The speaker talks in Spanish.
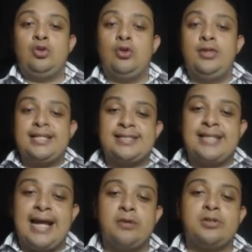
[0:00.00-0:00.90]
¿Dónde
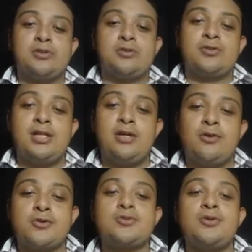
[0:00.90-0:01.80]
están nuestros
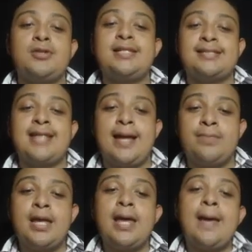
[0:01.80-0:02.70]
hijos? ¿Dónde
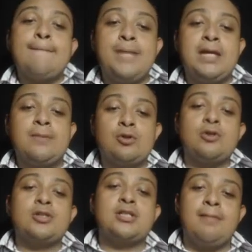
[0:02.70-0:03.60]
están? Vivos
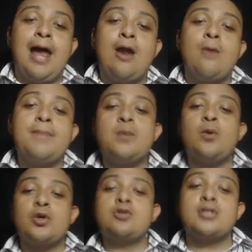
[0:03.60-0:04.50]
los llevaron,
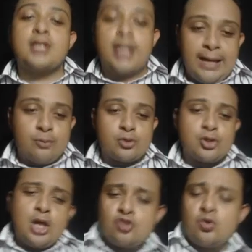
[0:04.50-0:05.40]
vivos los queremos.
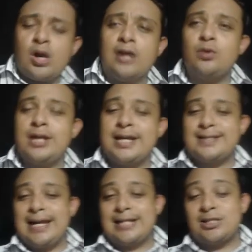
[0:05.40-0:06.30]
Son
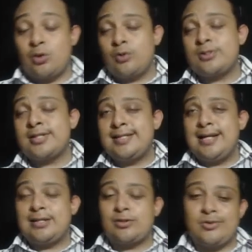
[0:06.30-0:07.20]
algunas de las cosas, de
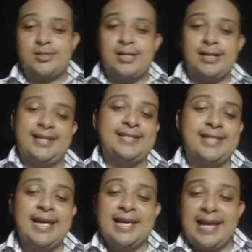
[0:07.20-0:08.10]
las
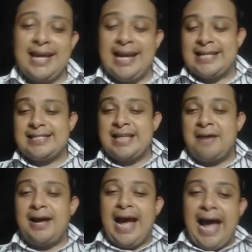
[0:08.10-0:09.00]
consignas que
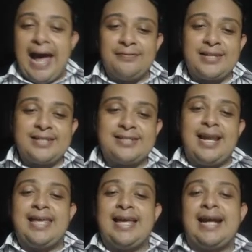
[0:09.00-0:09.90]
lanzaban antes de
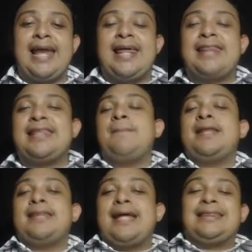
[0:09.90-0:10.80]
la llegada del
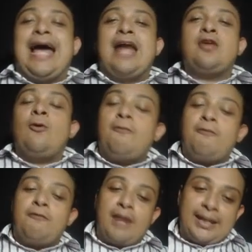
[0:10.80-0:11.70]
mandatario
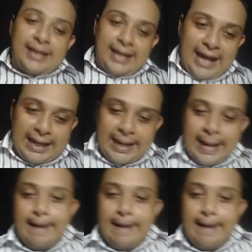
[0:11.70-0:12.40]
federal.